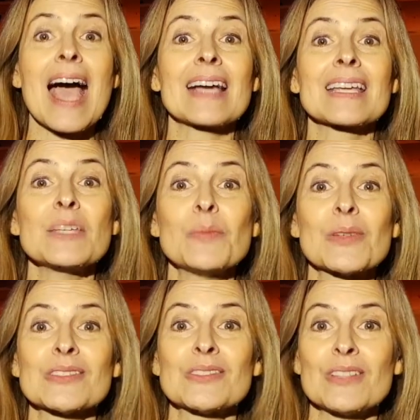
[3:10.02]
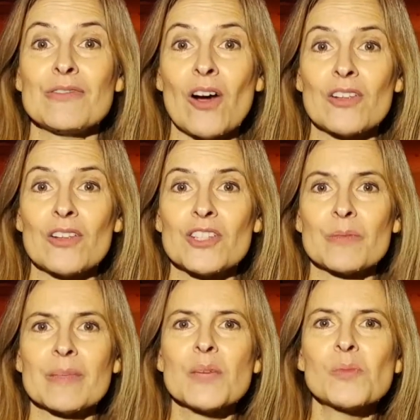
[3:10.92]
a chi posso
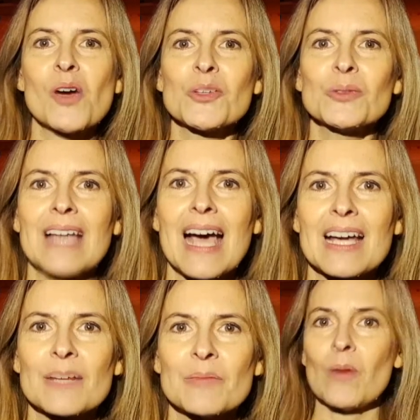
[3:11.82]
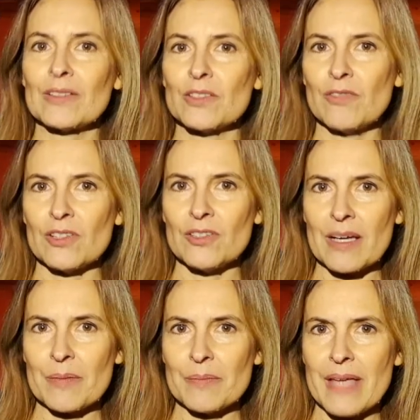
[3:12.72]
rivolgermi, chi può aiutarmi quando voglio
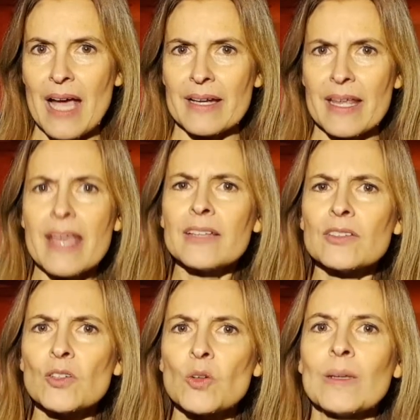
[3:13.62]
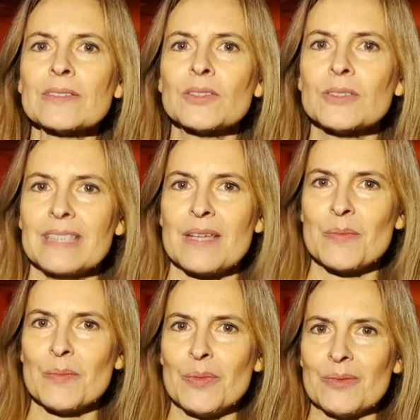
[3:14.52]
cambiare, entro quanto
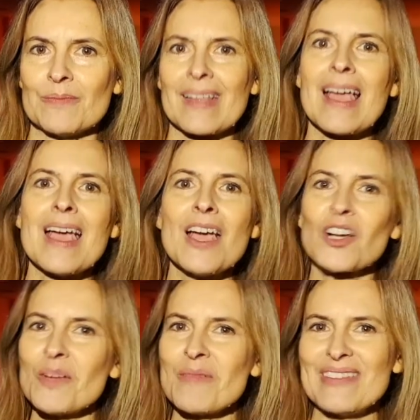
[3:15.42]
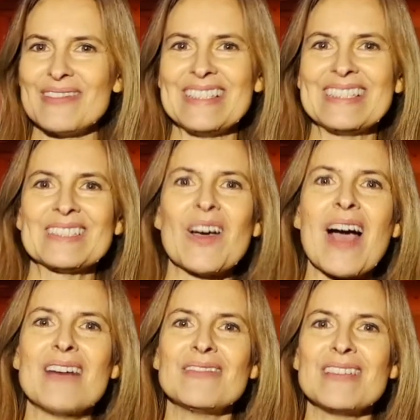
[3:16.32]
tempo. Come hai visto,
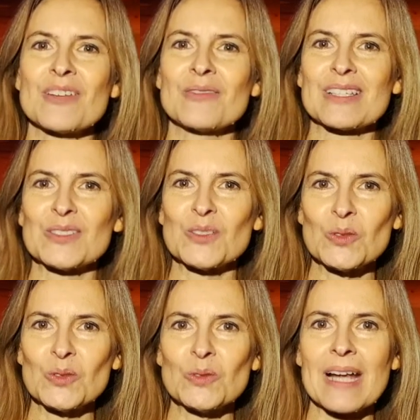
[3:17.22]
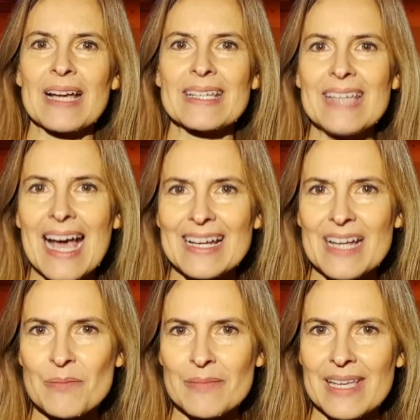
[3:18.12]
avere una struttura chiara
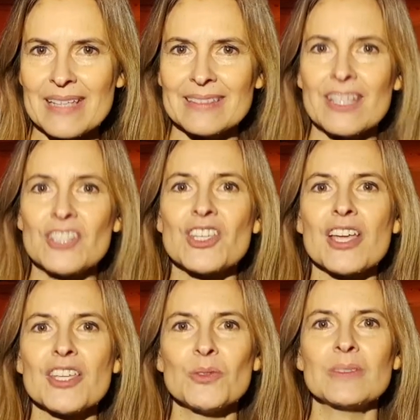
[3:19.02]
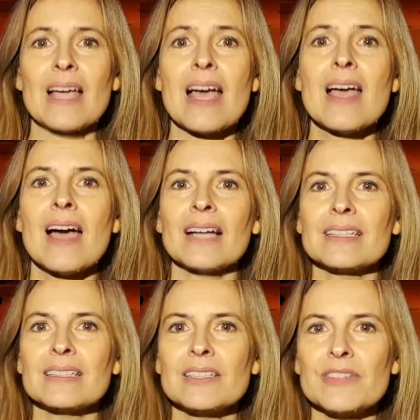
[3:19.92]
in mente ci aiuta ad
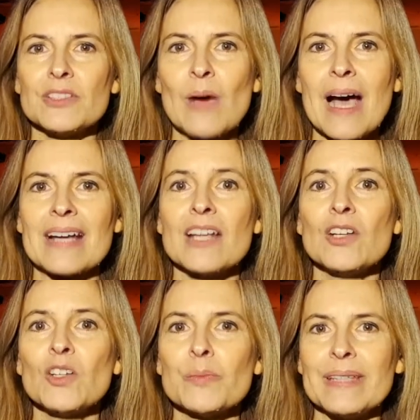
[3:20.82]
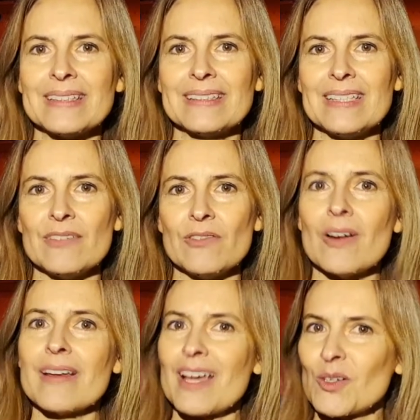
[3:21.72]
individuare
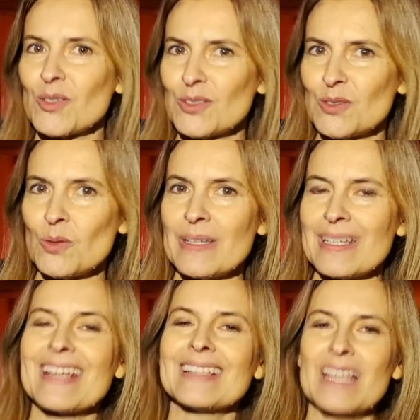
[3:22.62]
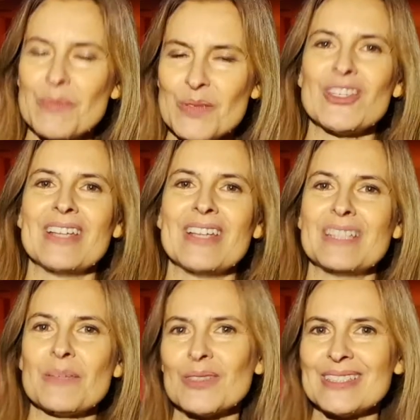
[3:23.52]
l'obiettivo e a costruire dei
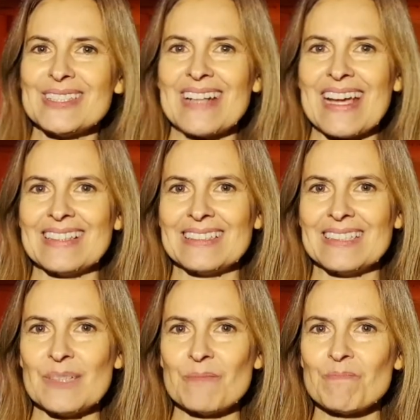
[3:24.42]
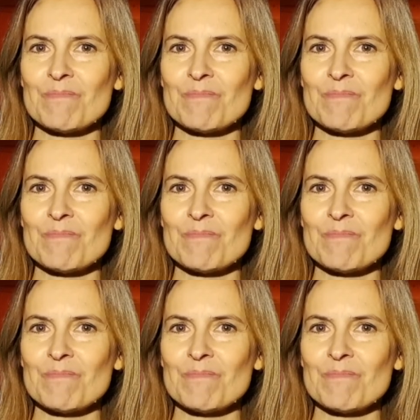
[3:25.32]
progetti emozionanti.